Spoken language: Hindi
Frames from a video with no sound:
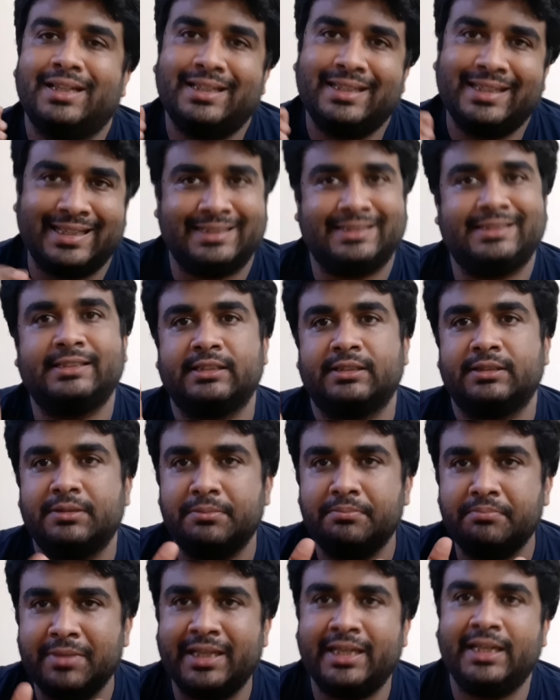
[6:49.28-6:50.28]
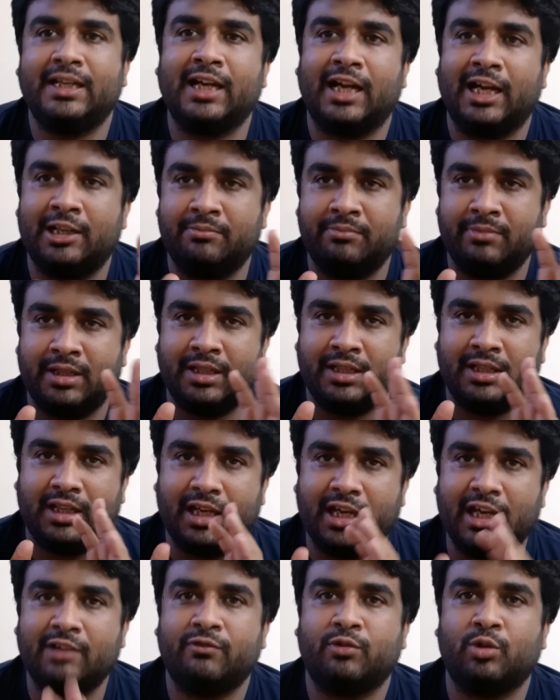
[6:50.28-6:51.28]
यस yes, मेरी कार में
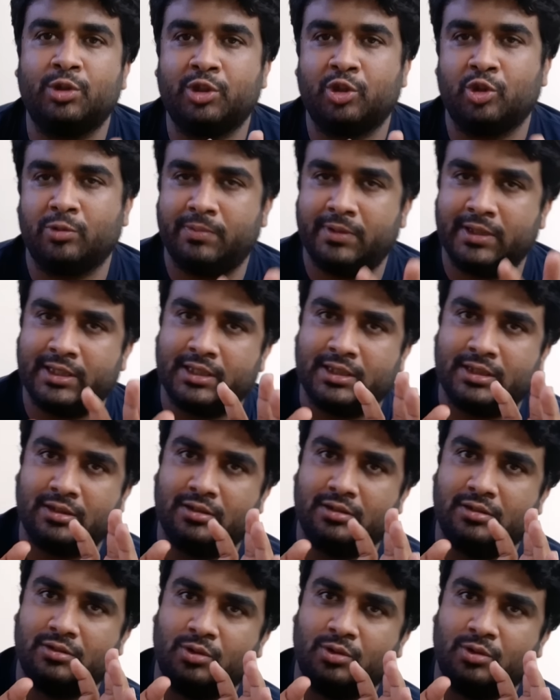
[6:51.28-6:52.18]
एक फ़ोन के ऊपर